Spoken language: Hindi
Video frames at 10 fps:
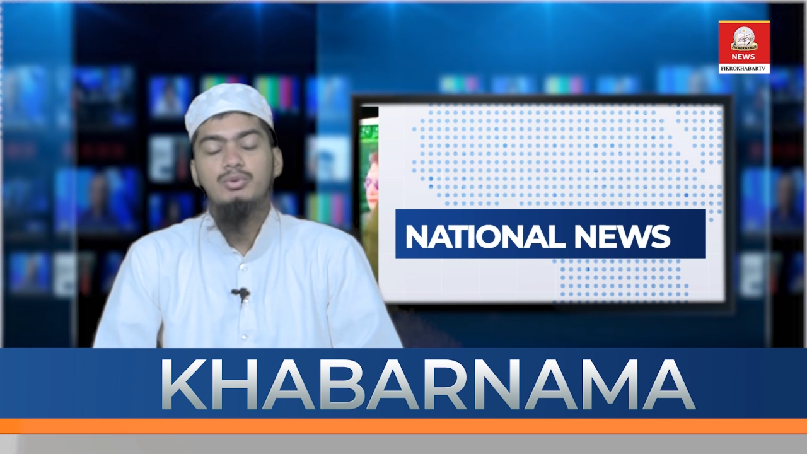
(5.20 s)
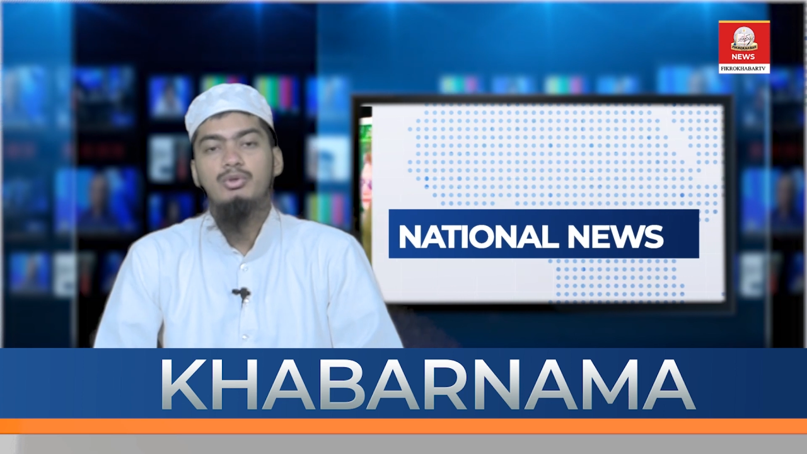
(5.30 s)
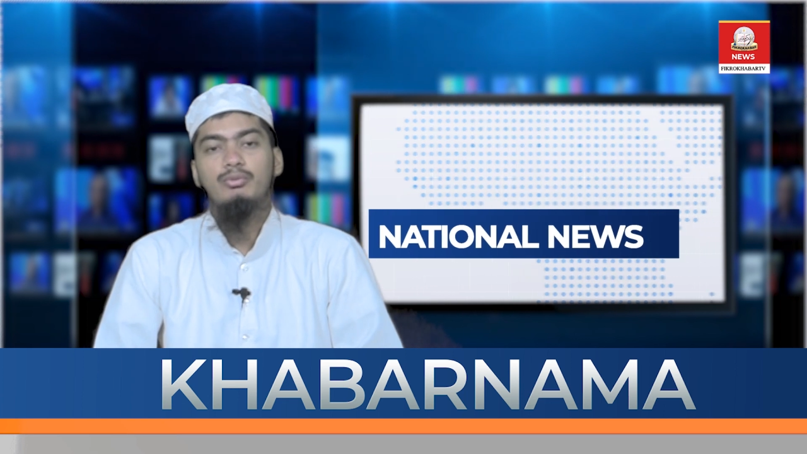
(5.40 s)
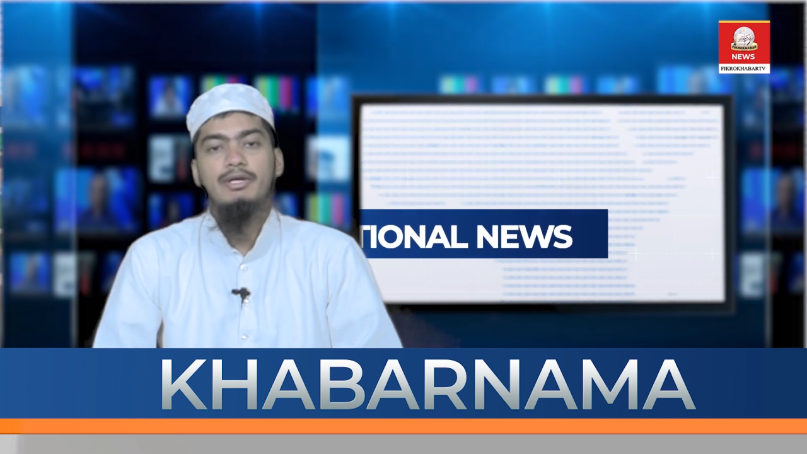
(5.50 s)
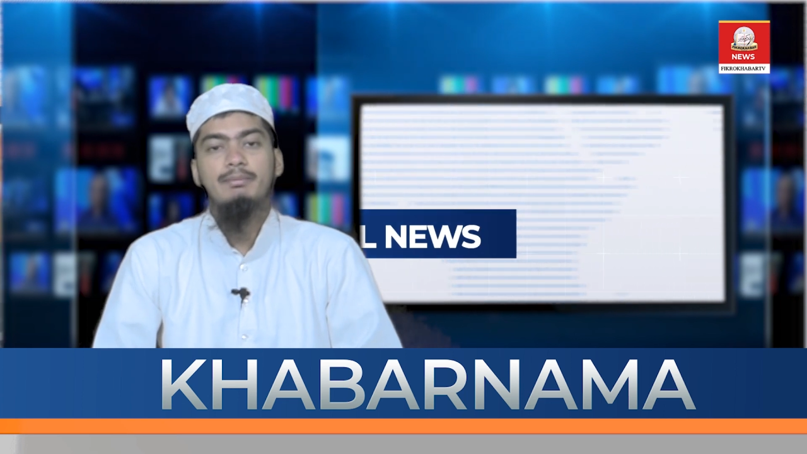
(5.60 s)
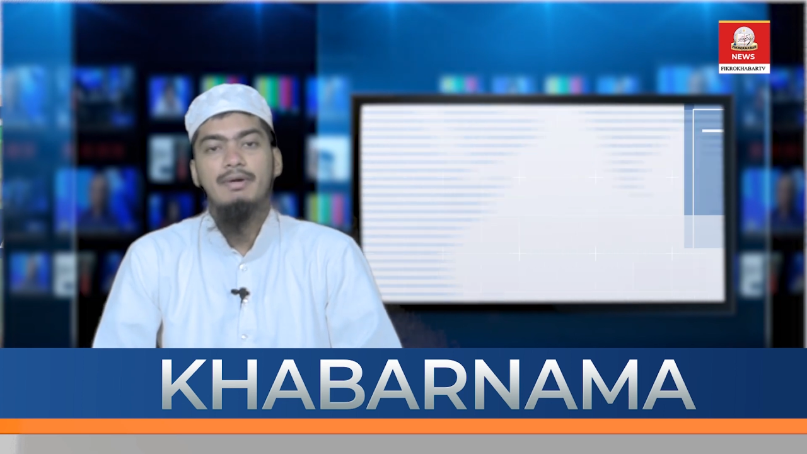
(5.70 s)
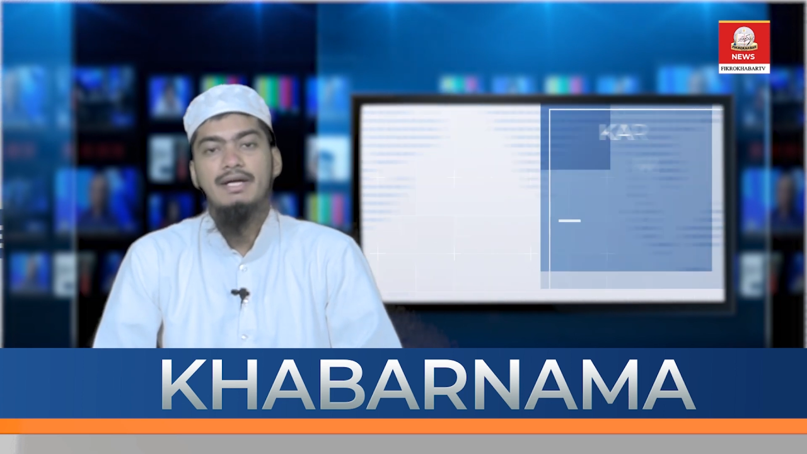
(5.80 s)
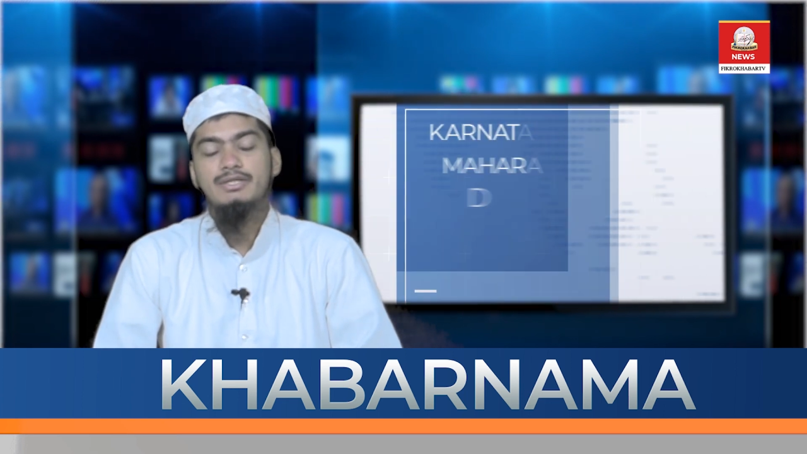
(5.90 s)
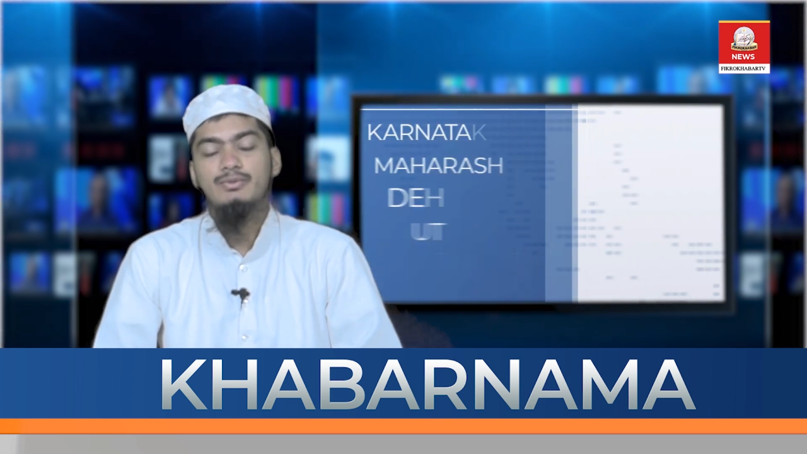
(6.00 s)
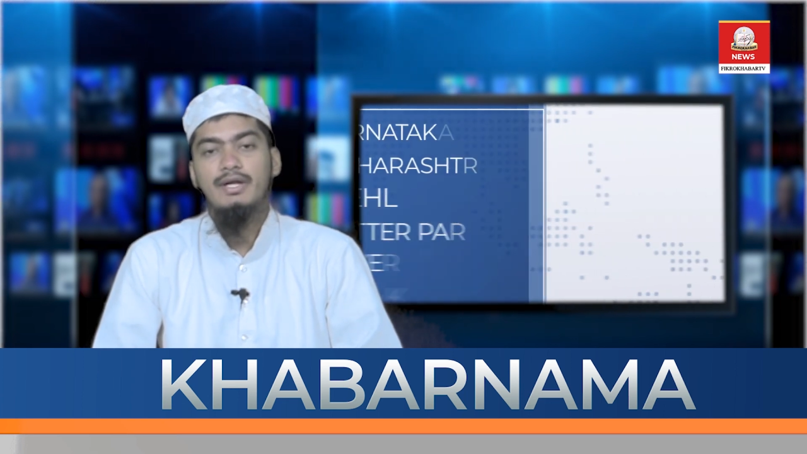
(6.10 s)
स्टूडियो में
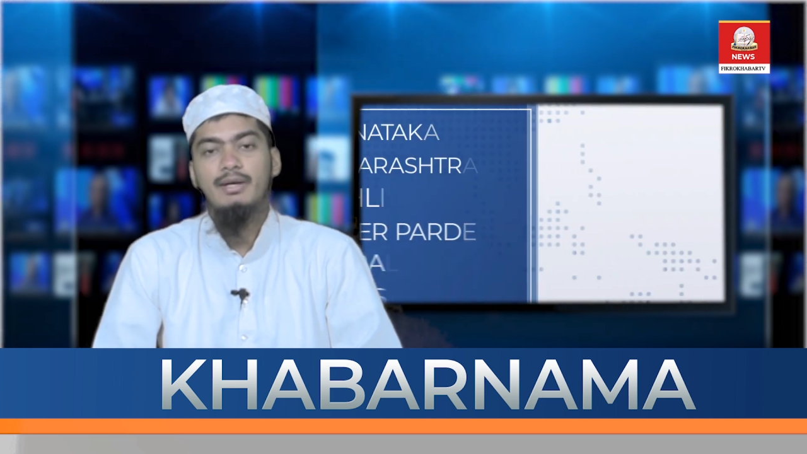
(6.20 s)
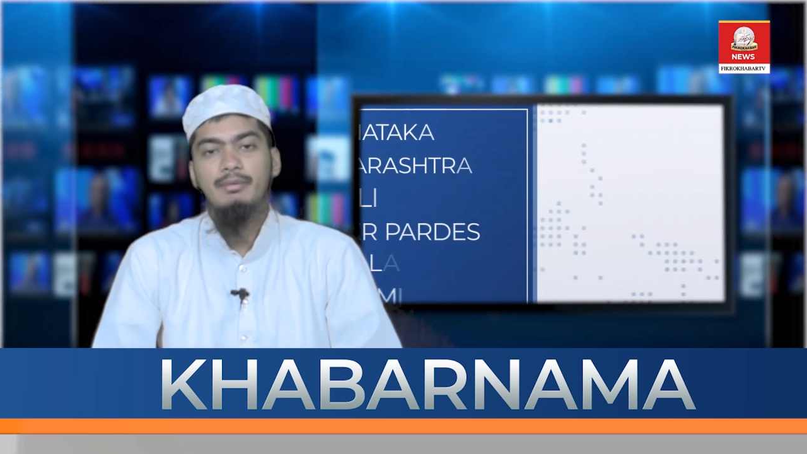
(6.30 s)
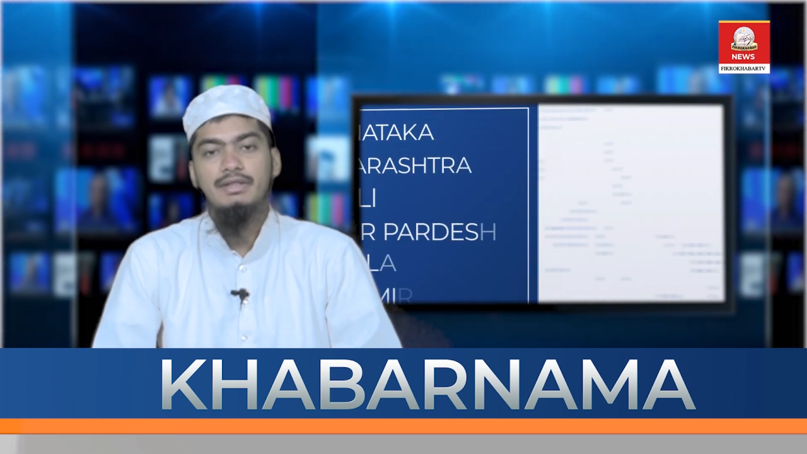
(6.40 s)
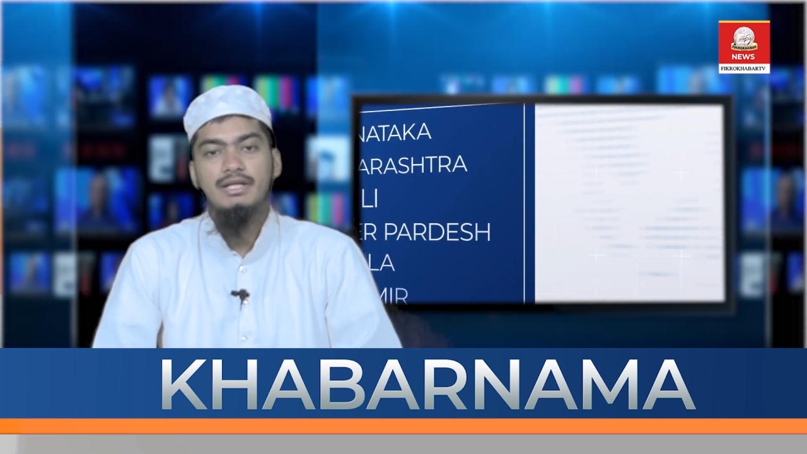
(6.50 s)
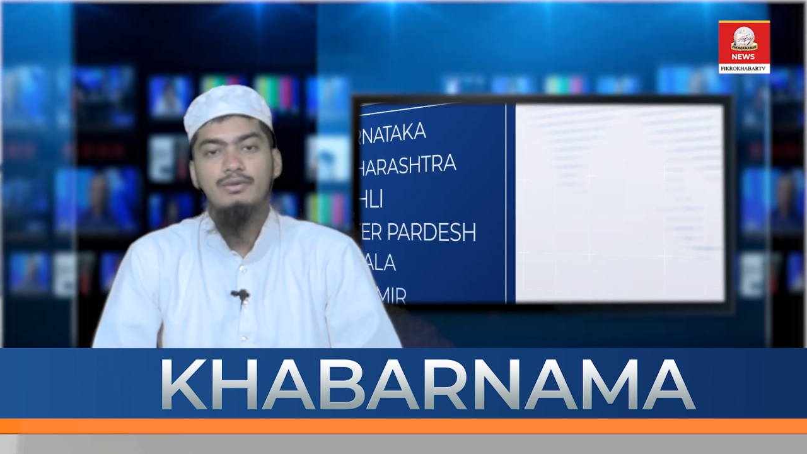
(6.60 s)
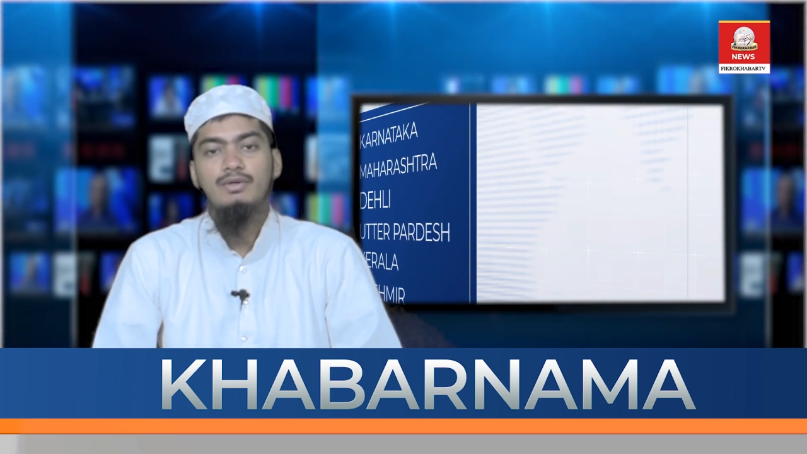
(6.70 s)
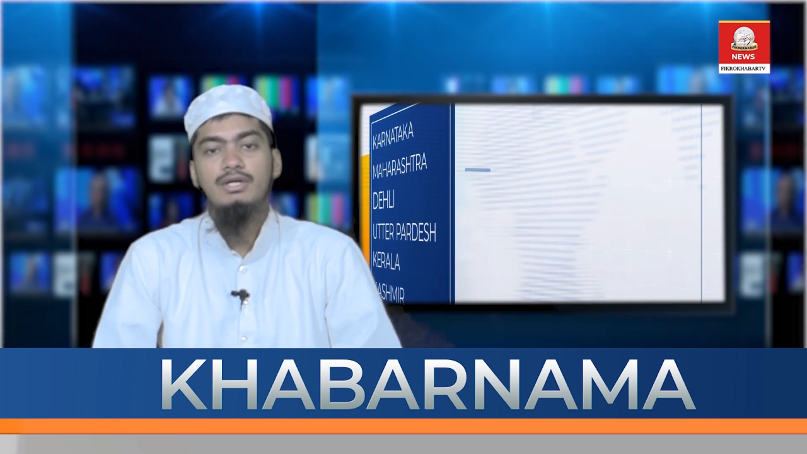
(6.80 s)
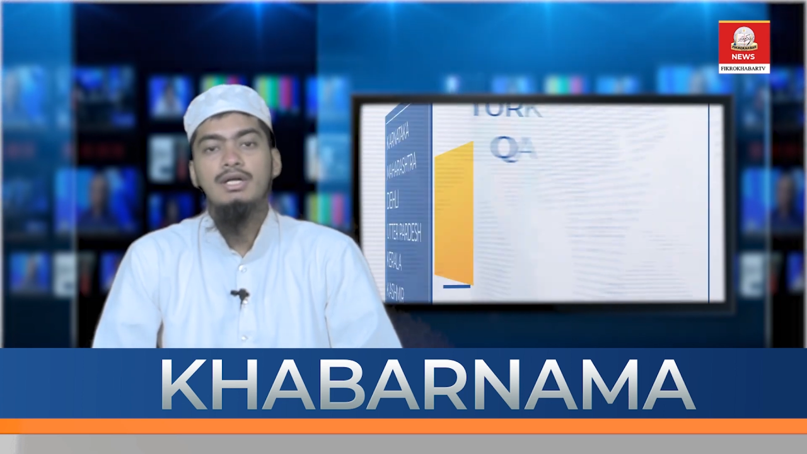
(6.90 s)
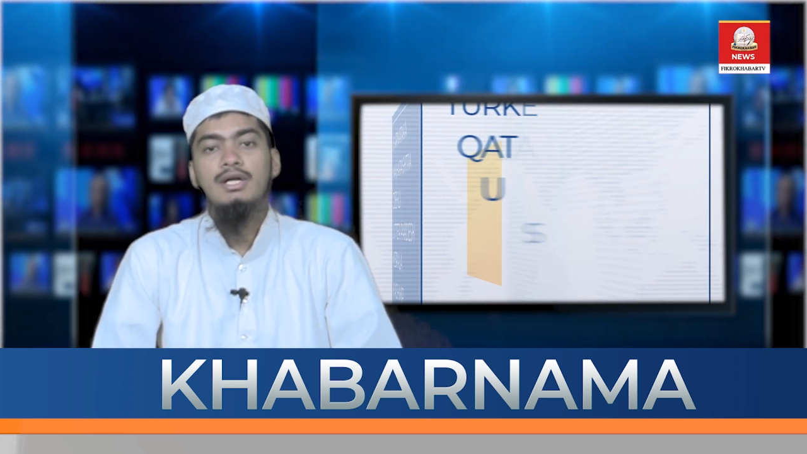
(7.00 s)
मैं रिजवान अहमद नदवी